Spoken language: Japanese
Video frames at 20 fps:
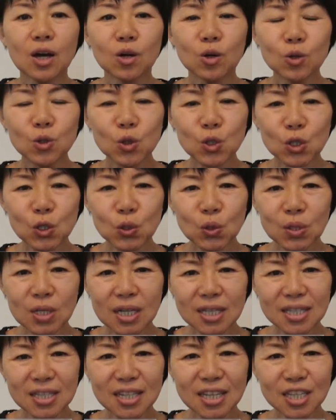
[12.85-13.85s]
今年の
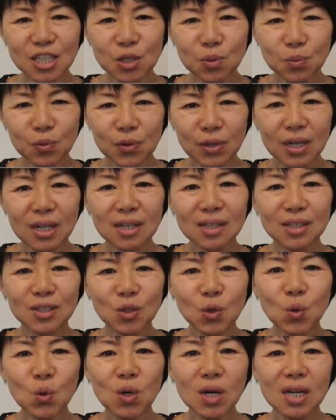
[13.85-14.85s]
夏休みは
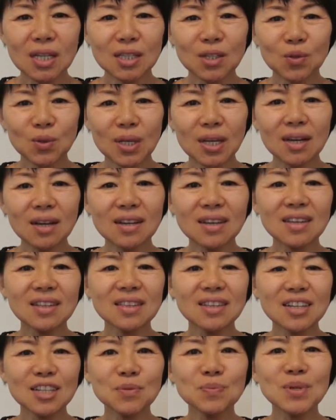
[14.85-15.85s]
どこかにお出かけ
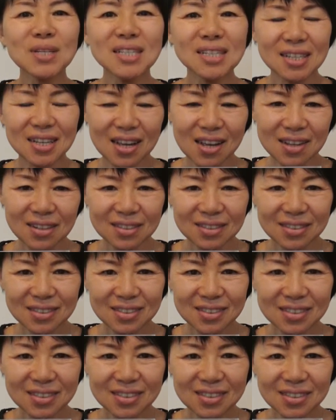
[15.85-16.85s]
になりますか
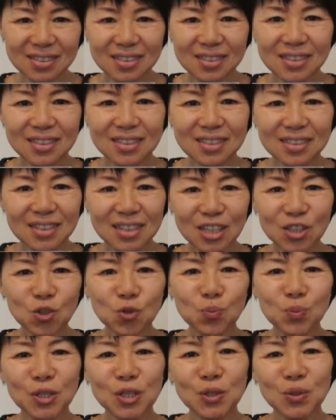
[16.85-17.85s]

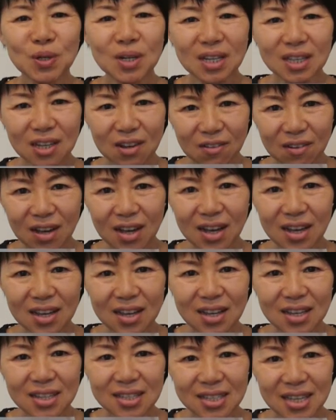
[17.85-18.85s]
アトピーの方は
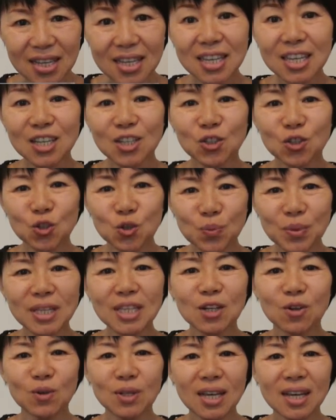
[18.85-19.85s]
ぜひ海
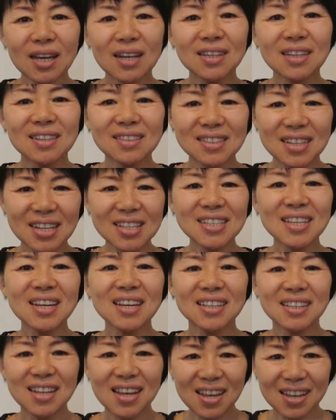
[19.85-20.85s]
にお出かけくださ
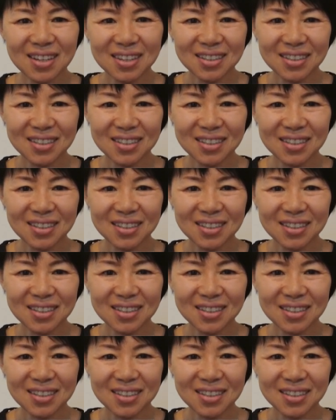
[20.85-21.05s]
いね